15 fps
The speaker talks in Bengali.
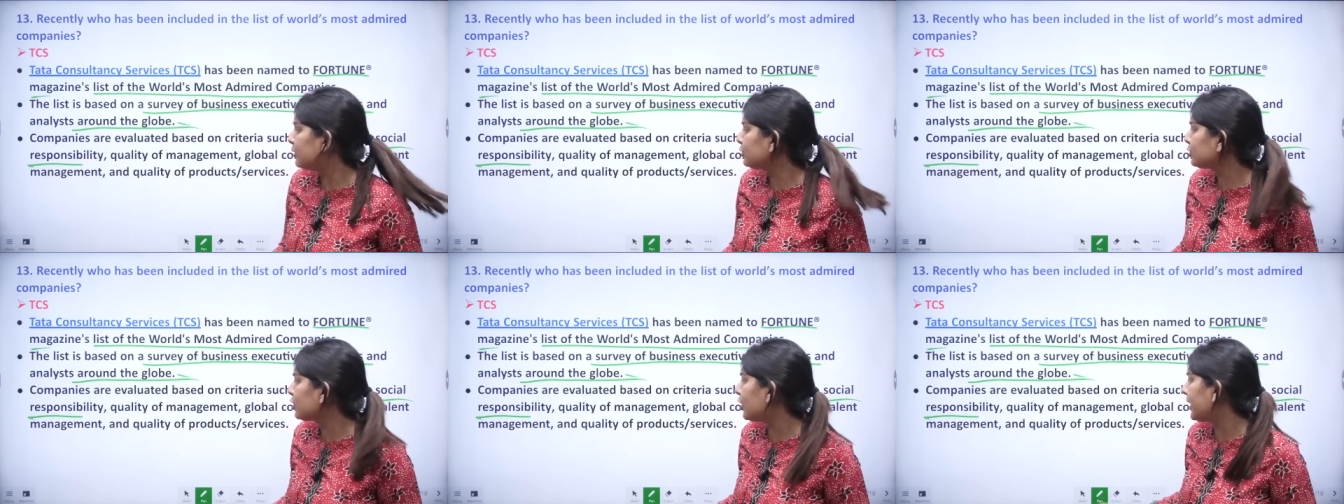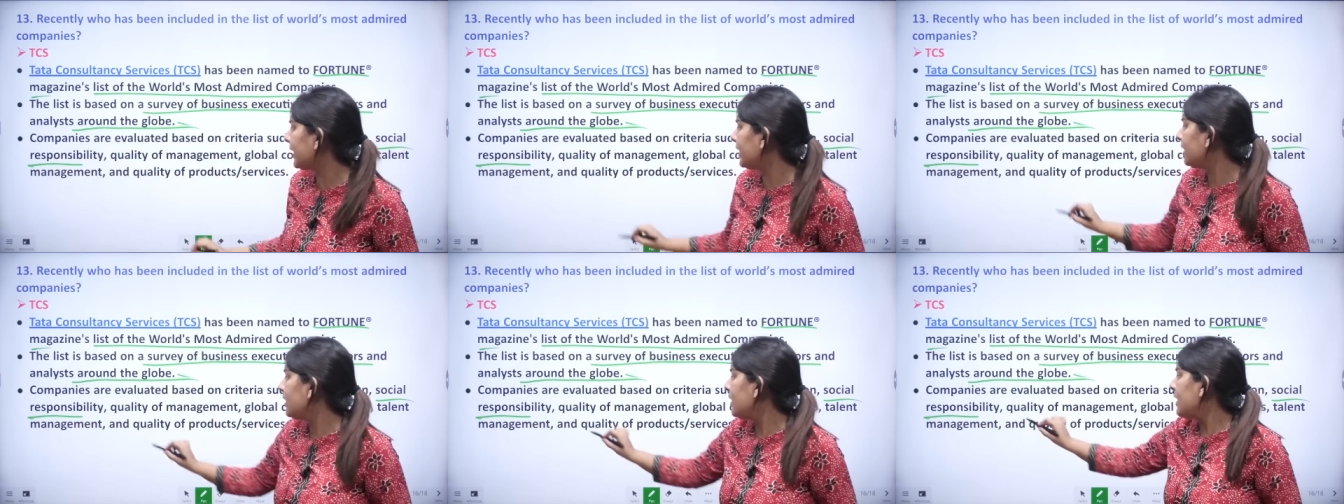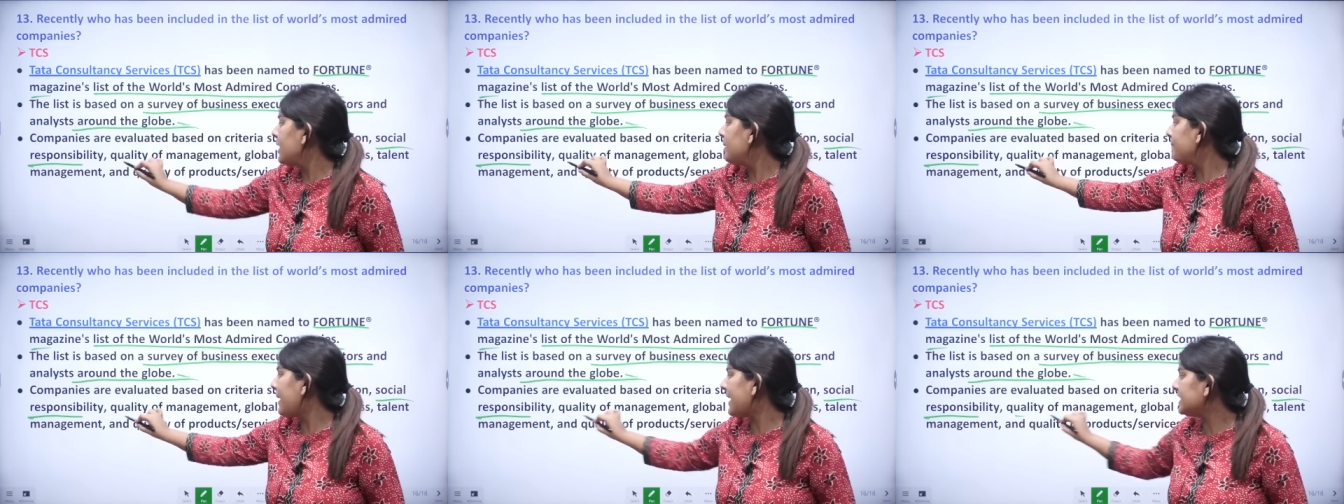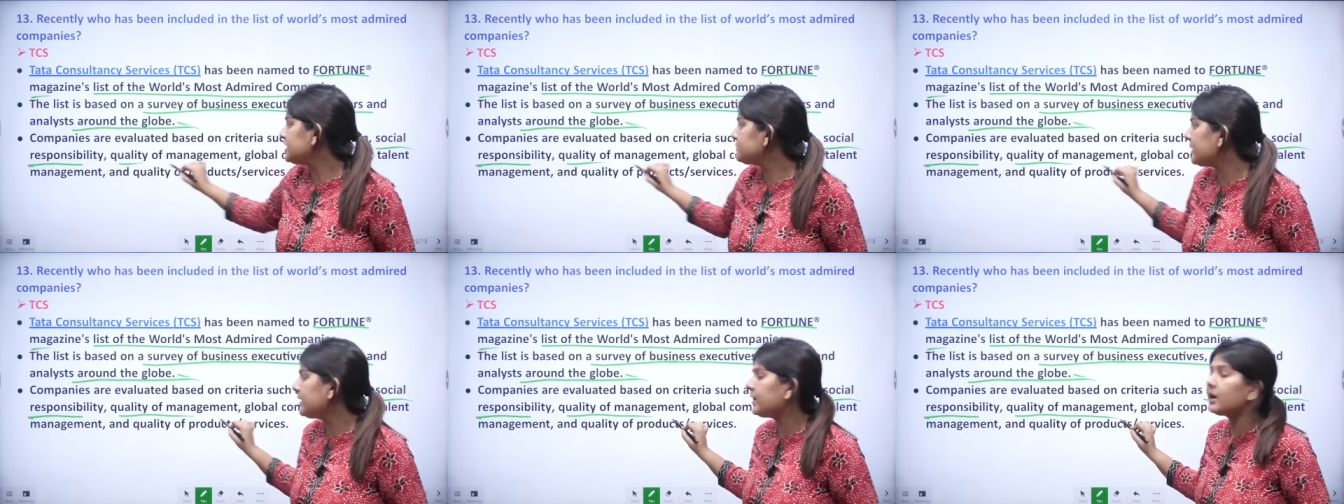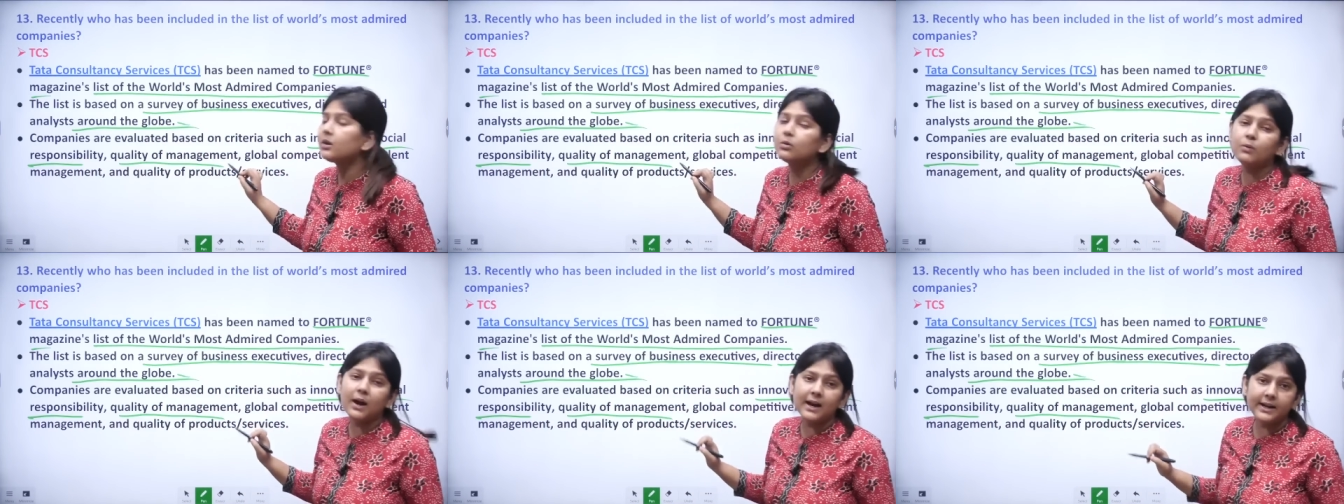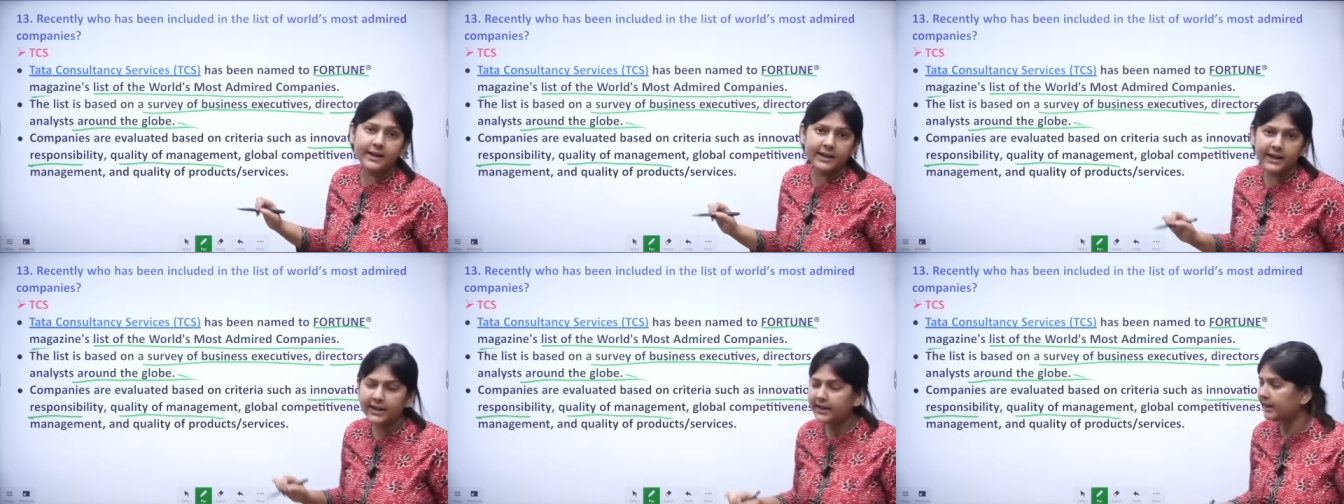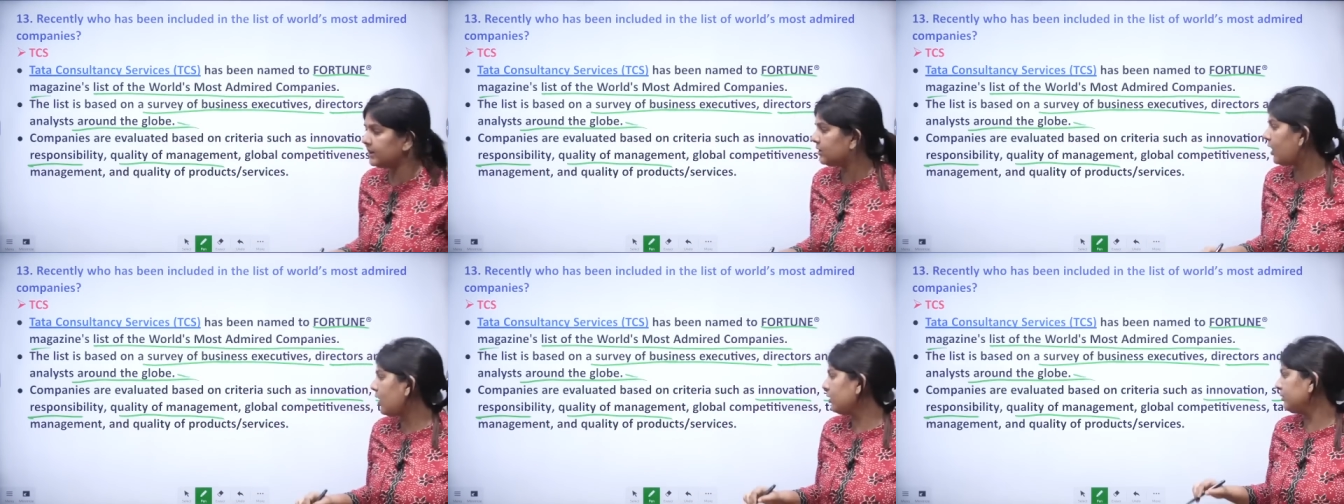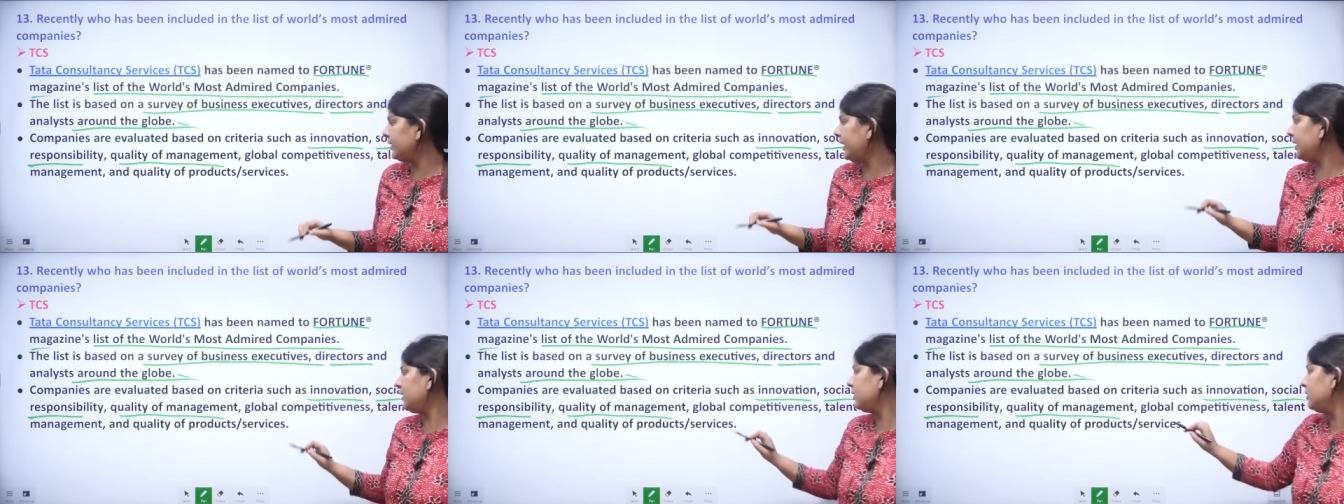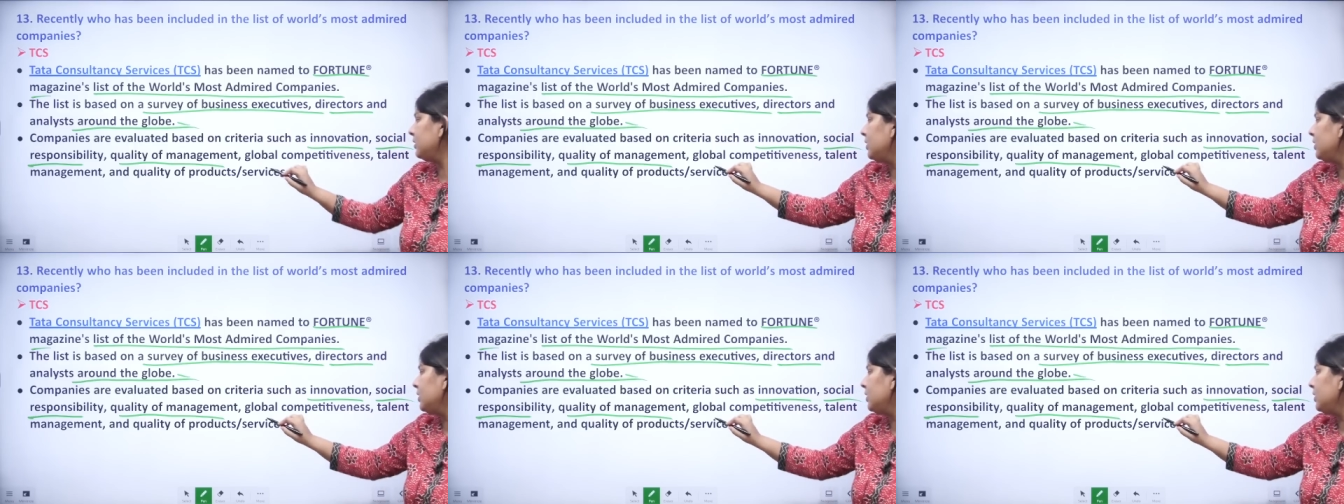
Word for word: পালন করে ম্যানেজমেন্টের কোয়ালিটি কি ধরনের